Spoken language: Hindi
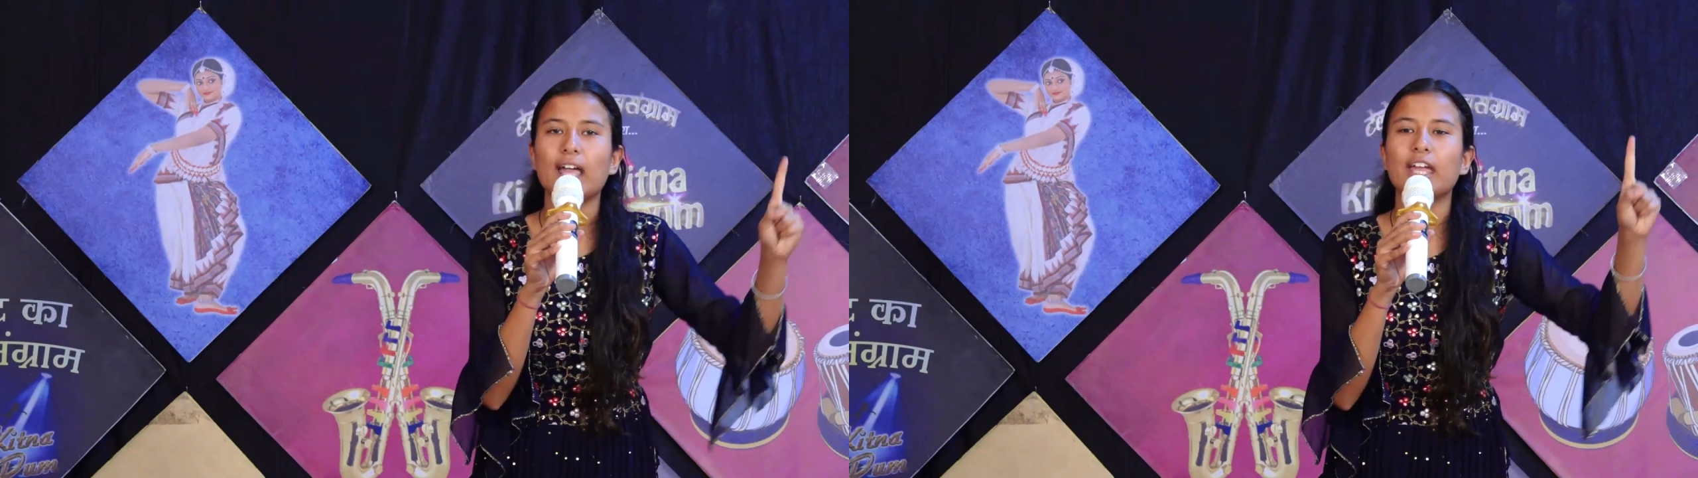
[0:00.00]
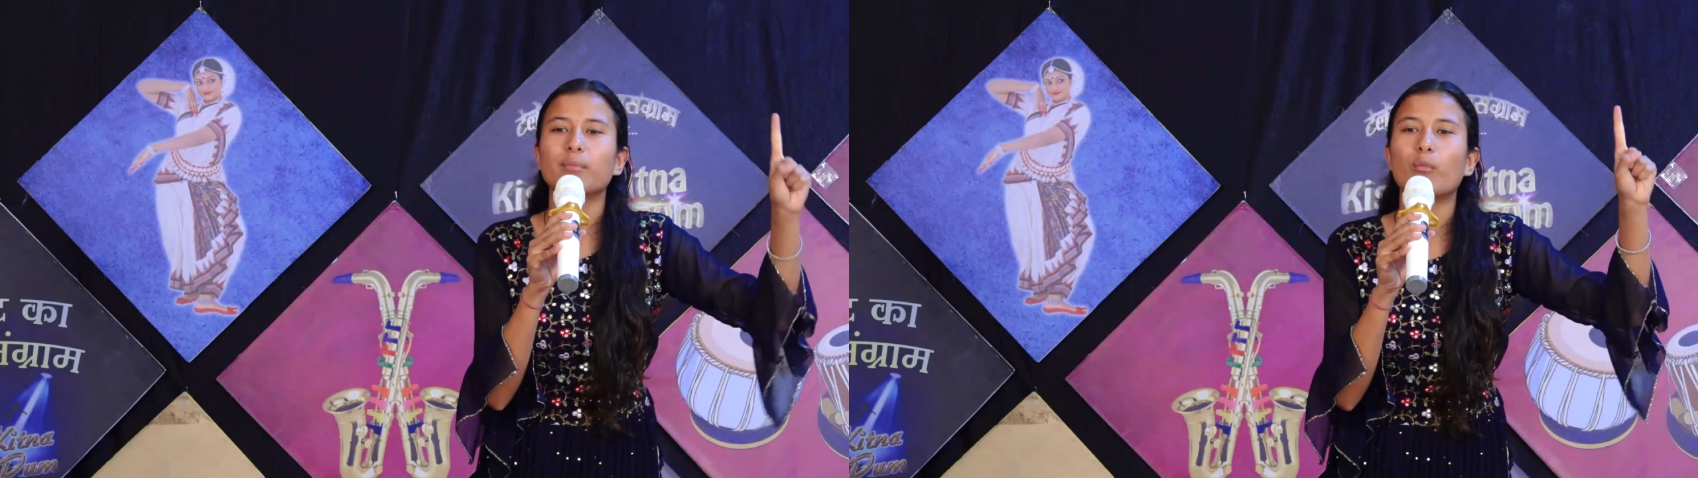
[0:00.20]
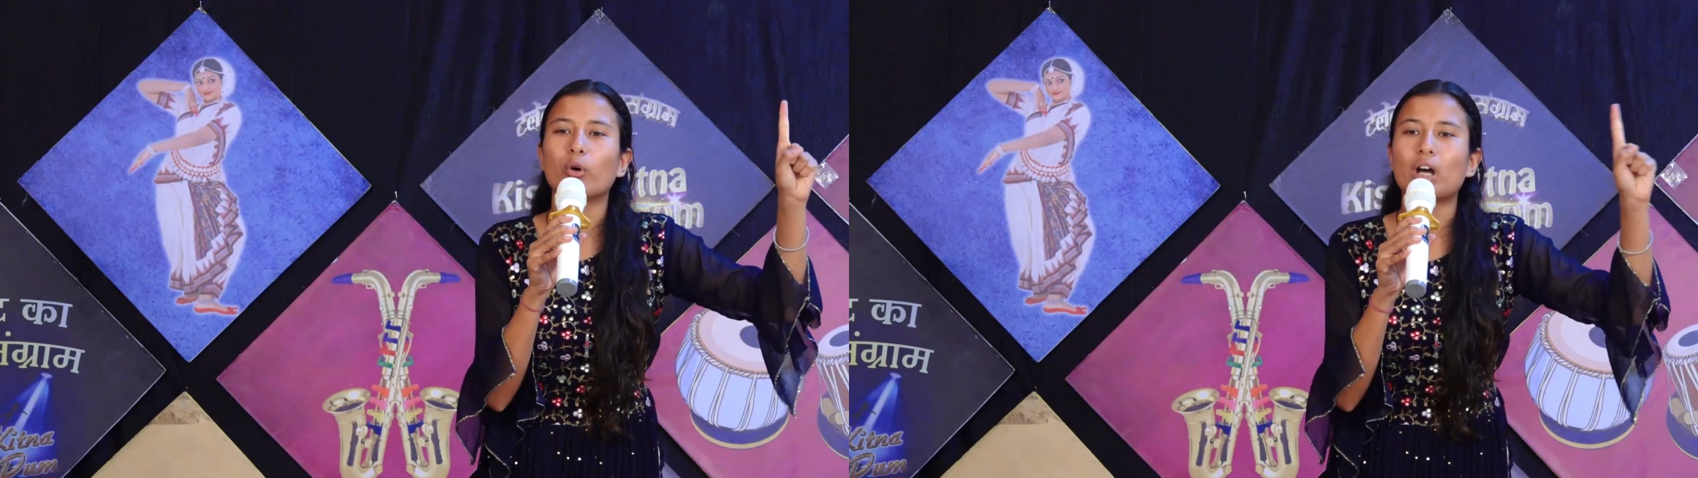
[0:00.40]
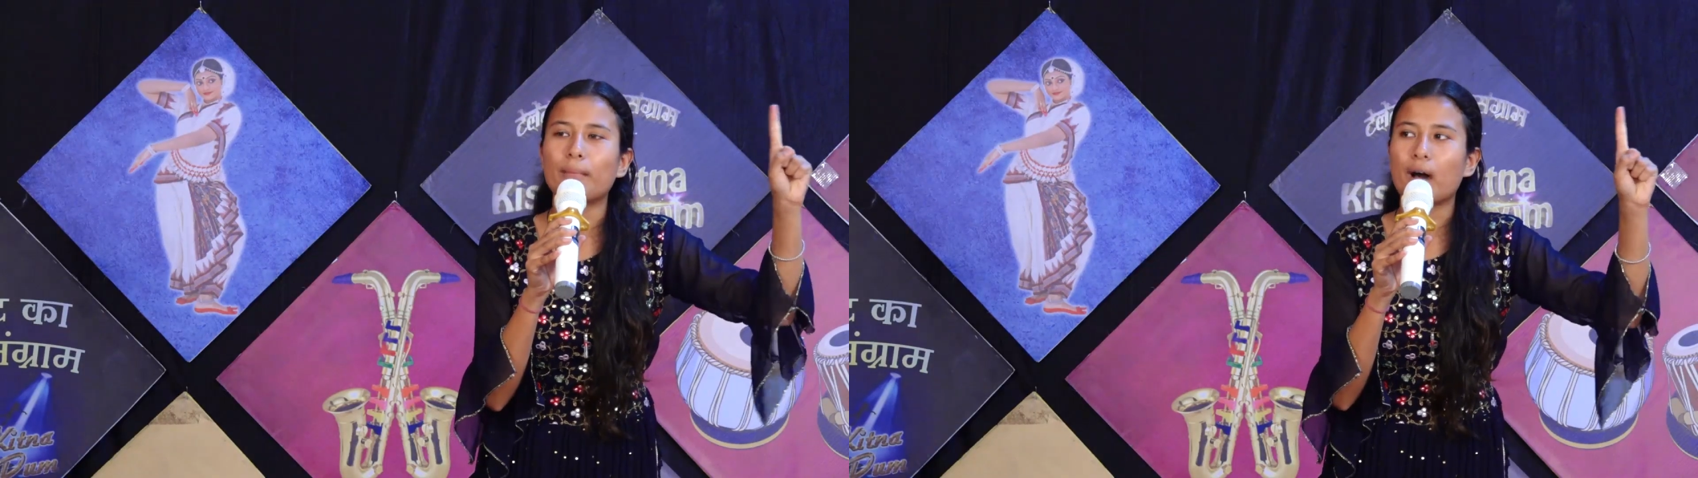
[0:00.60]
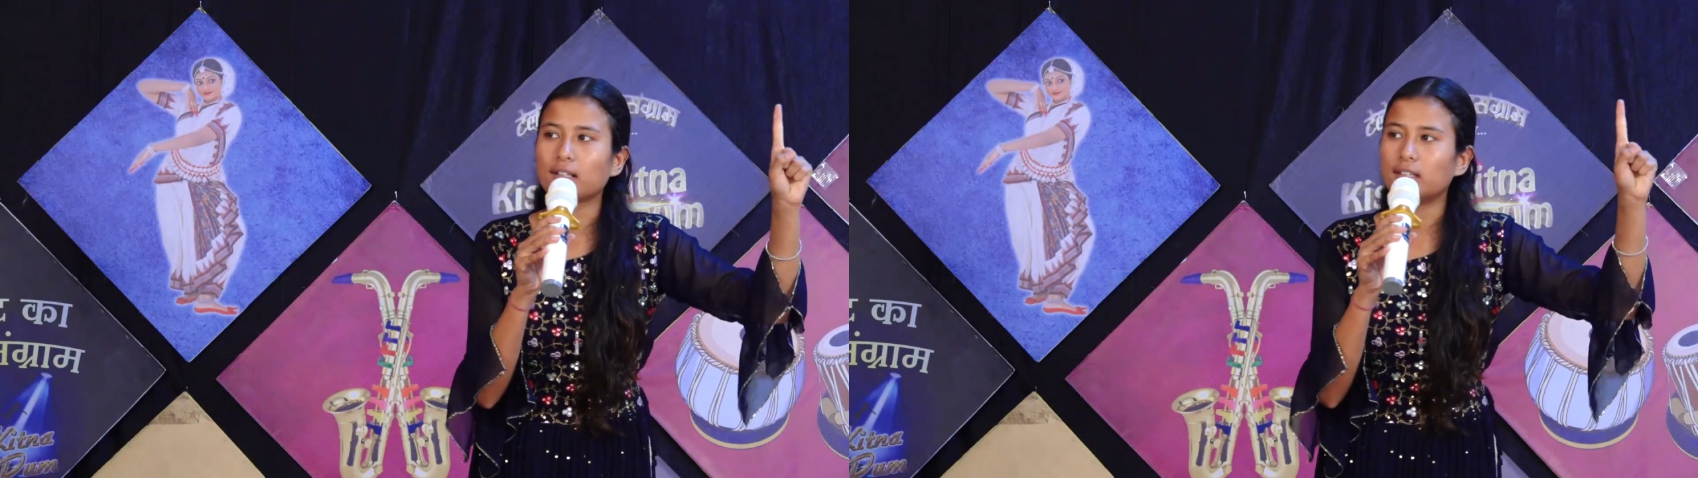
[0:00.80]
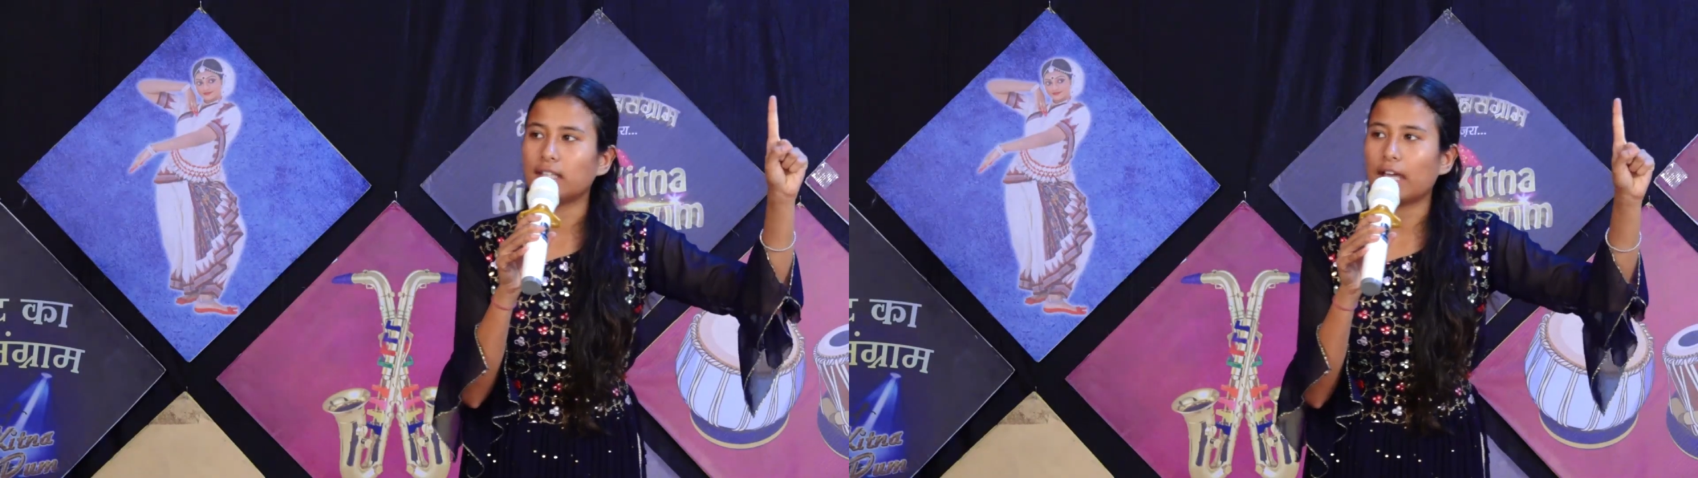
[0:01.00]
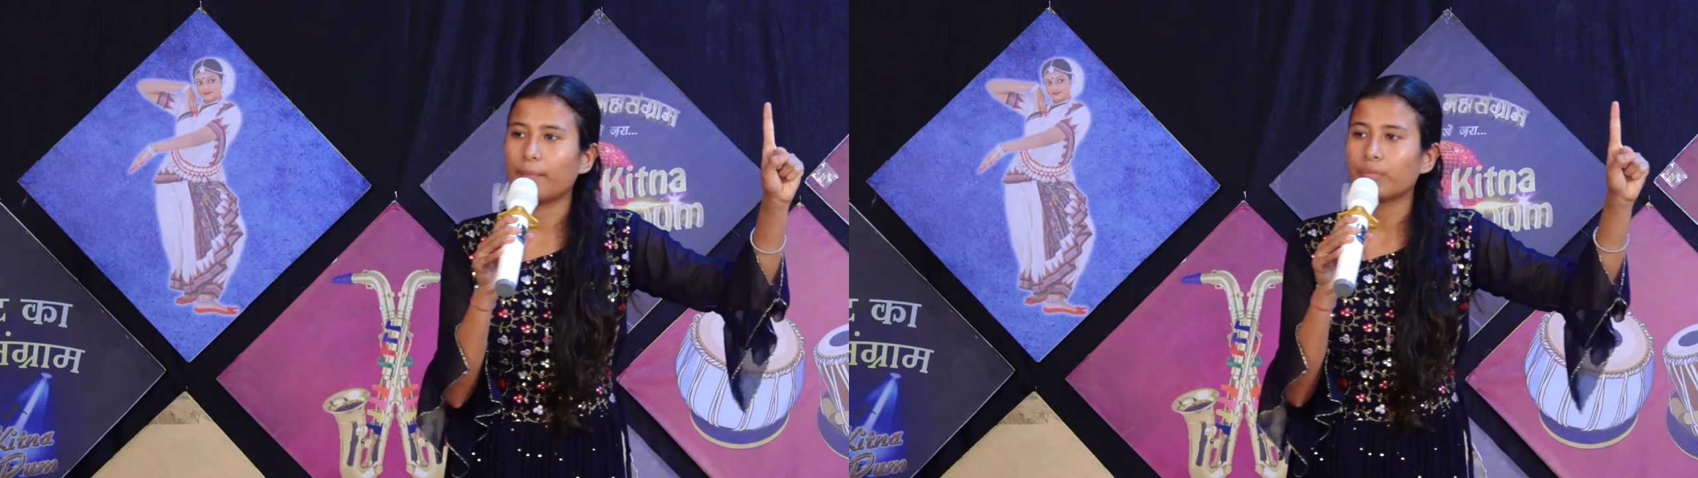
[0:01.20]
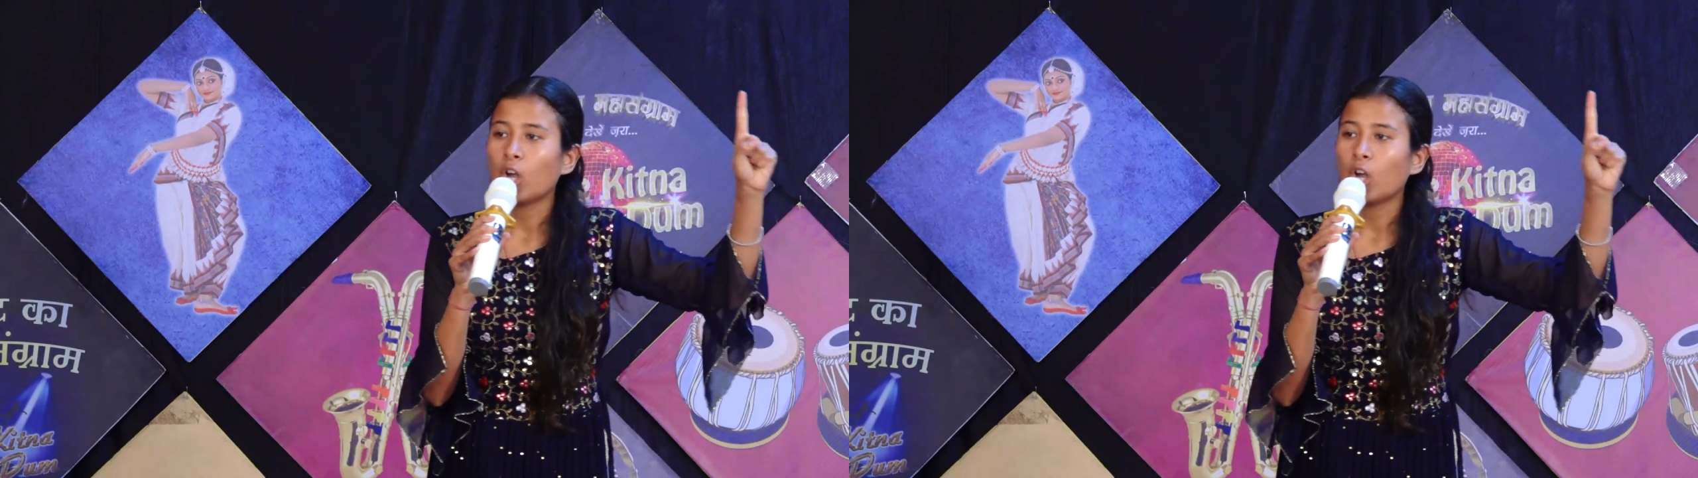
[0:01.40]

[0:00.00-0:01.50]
का एक मौका मांगती है